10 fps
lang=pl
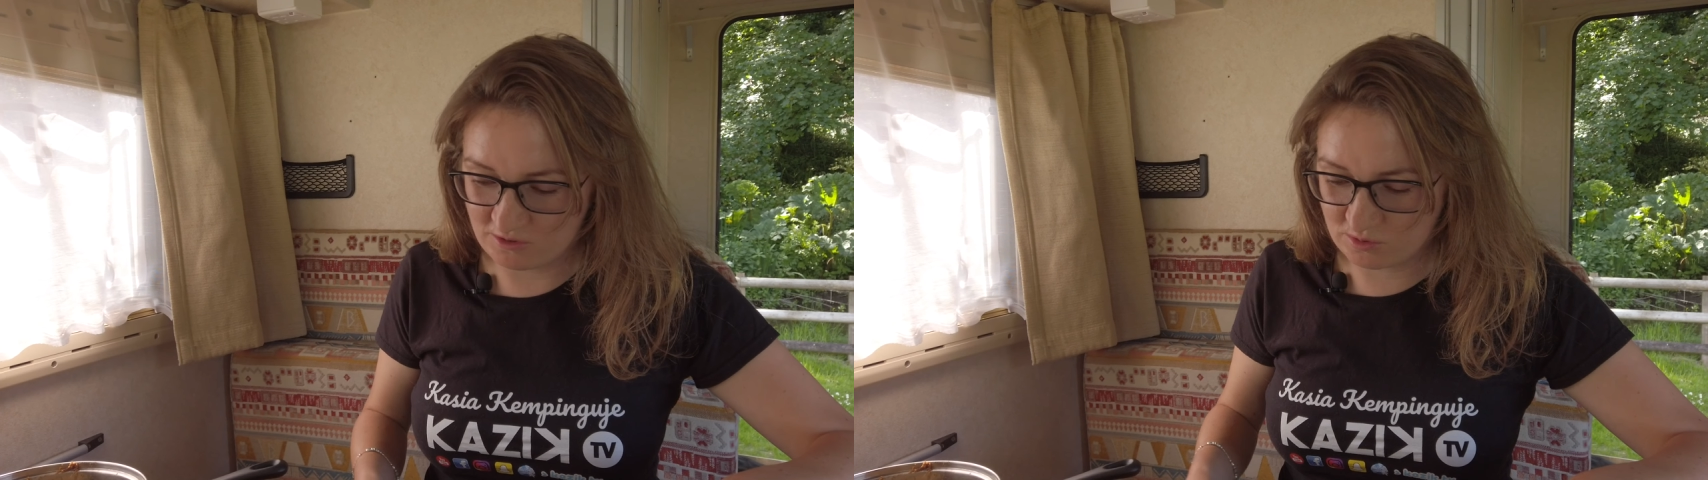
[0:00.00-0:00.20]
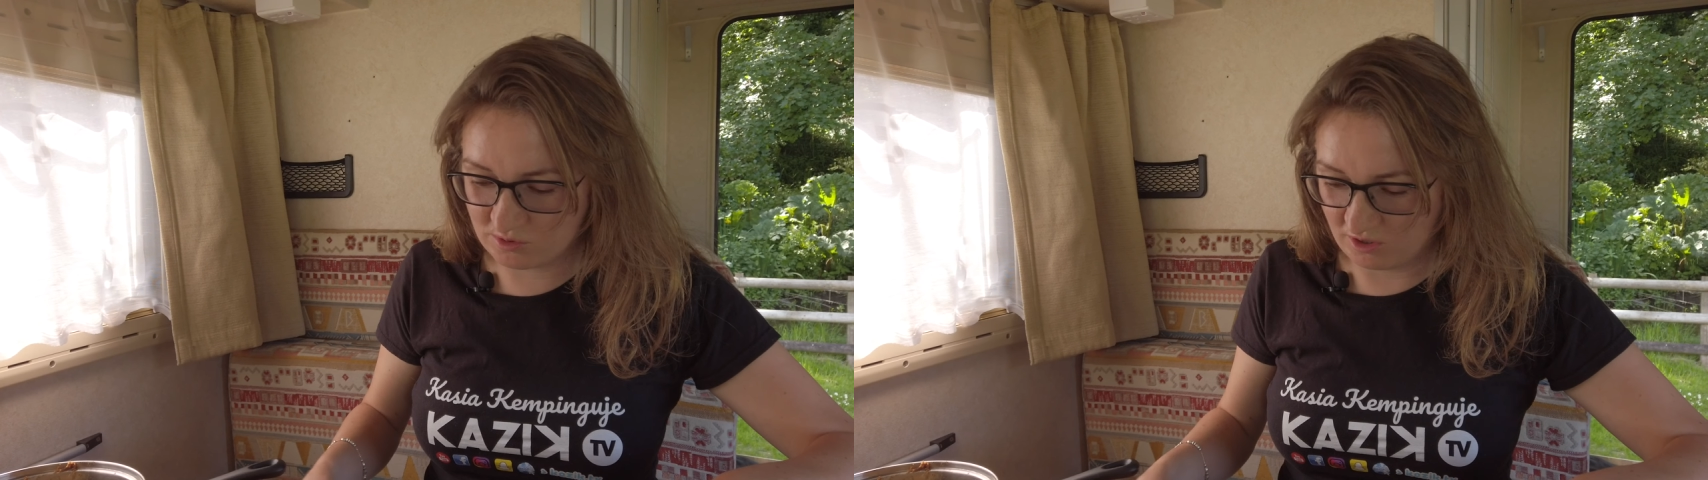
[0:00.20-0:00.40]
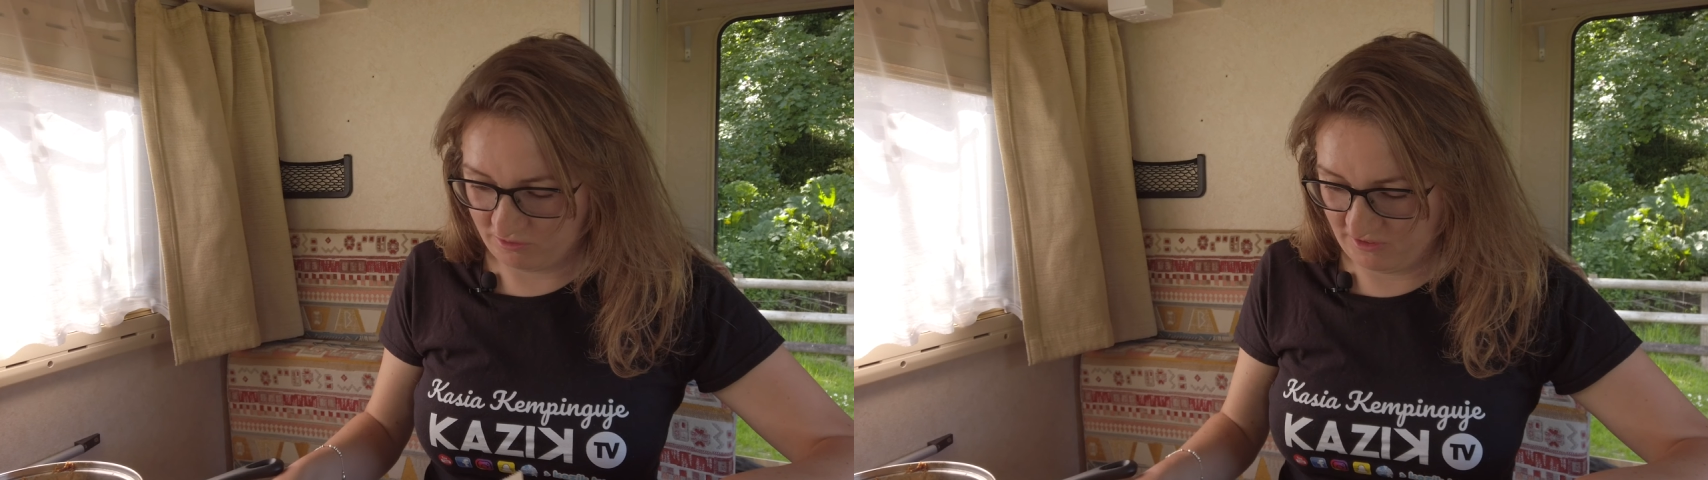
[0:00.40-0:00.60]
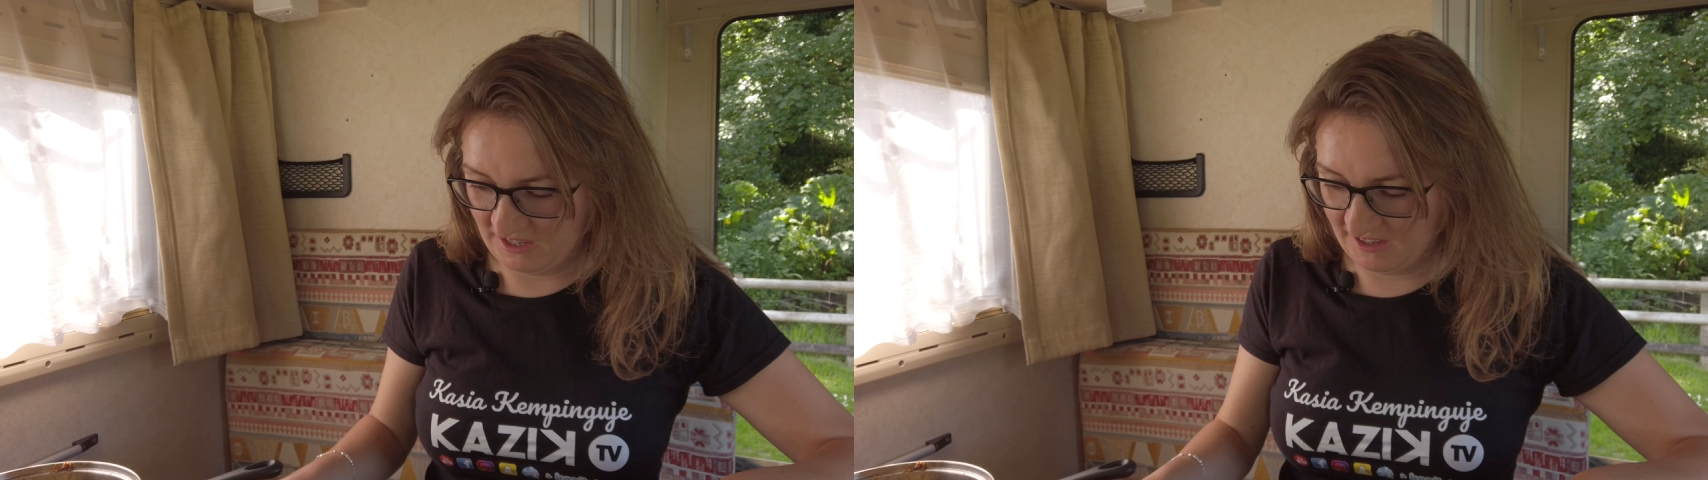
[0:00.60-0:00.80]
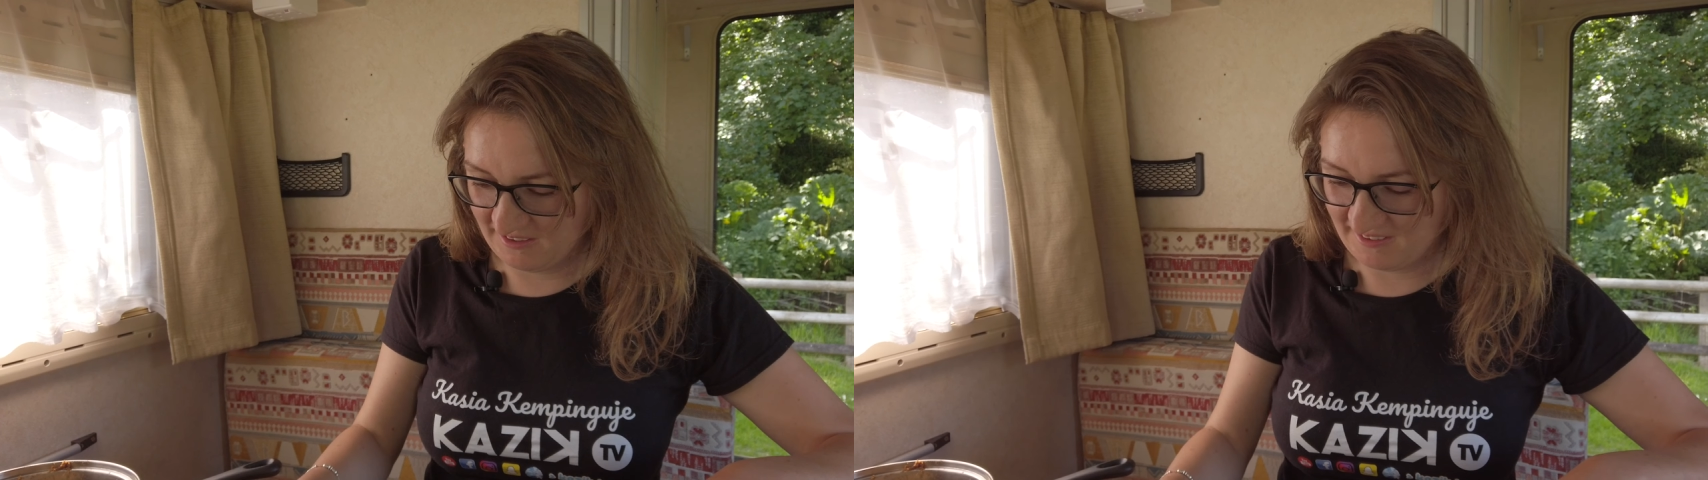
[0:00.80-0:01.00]

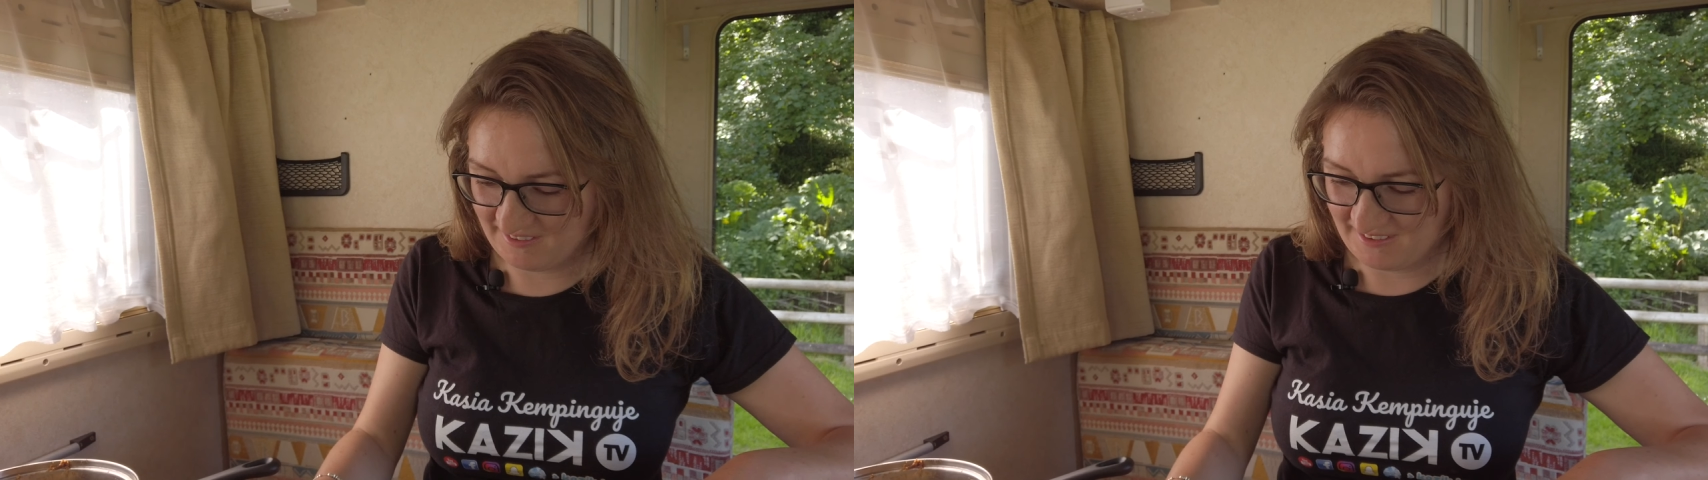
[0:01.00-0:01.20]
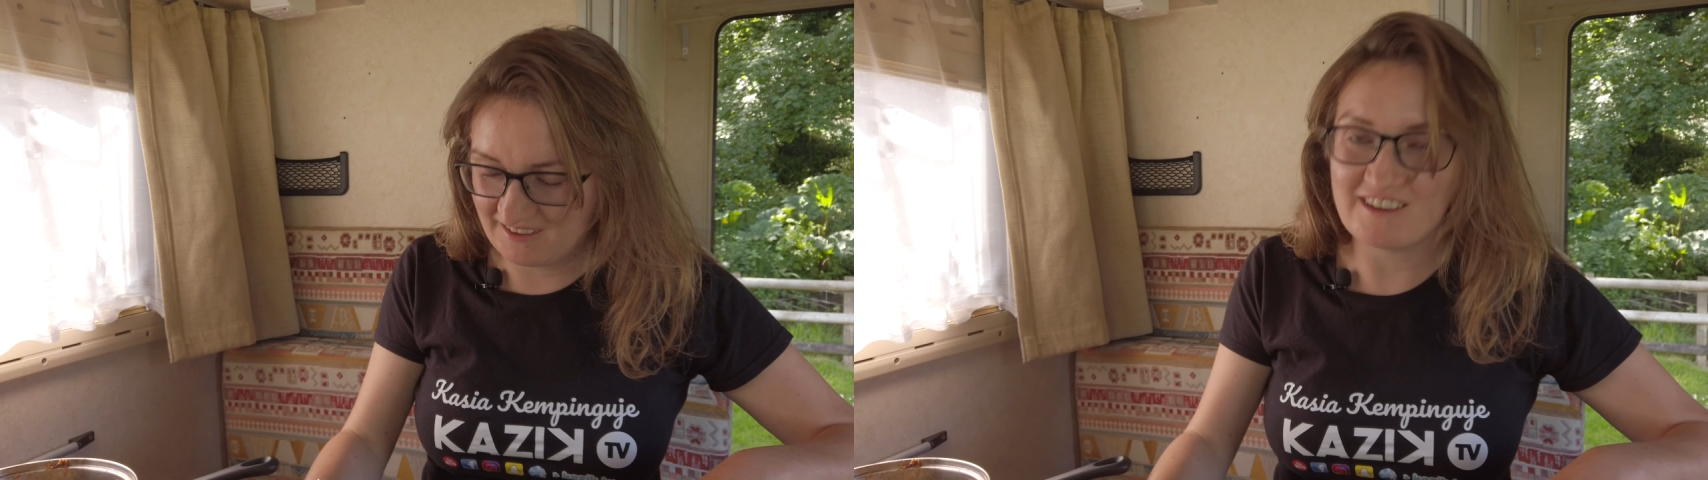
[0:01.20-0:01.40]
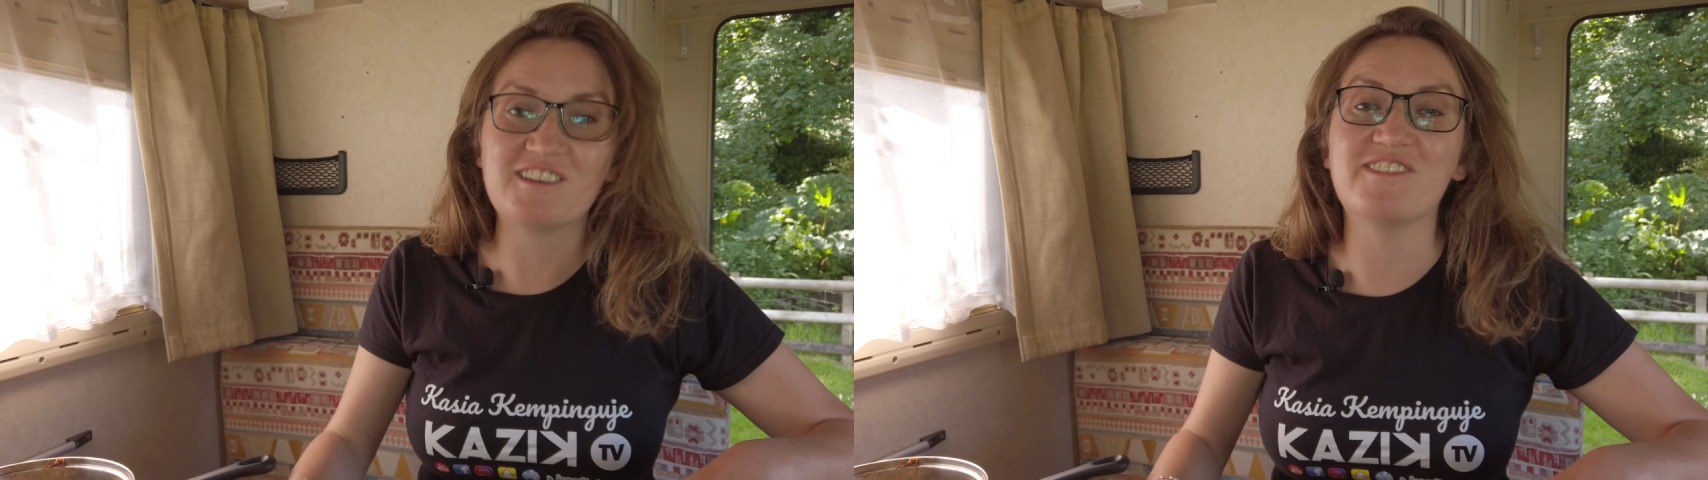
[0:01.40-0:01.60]
cudownie i